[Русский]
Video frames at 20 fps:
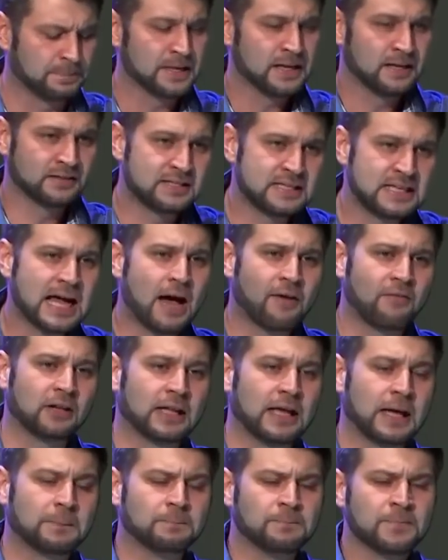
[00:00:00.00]

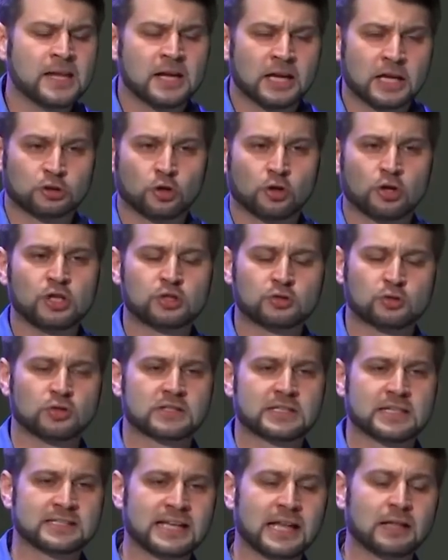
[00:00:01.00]
дьявола, который Иисус
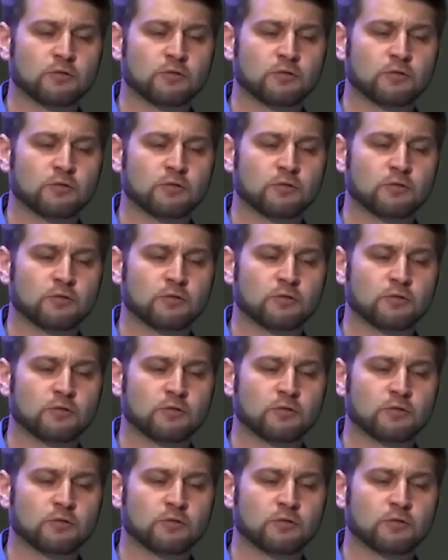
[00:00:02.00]
сказал,